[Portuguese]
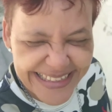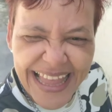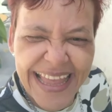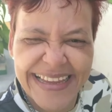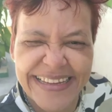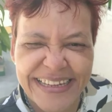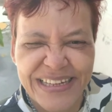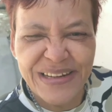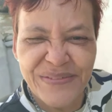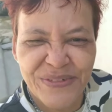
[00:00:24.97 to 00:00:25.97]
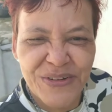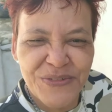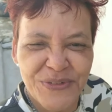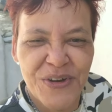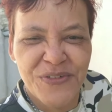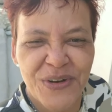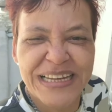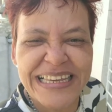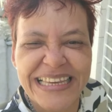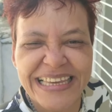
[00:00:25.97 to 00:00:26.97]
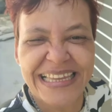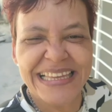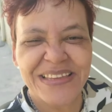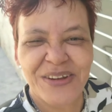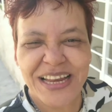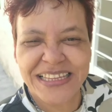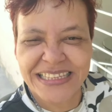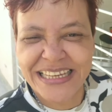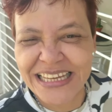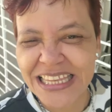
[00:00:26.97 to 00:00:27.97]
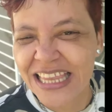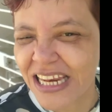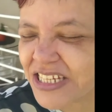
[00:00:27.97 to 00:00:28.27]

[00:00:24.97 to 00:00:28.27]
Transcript: né? Foi, não foi, eu venho aqui, dá uma olhadinha, aqui tem a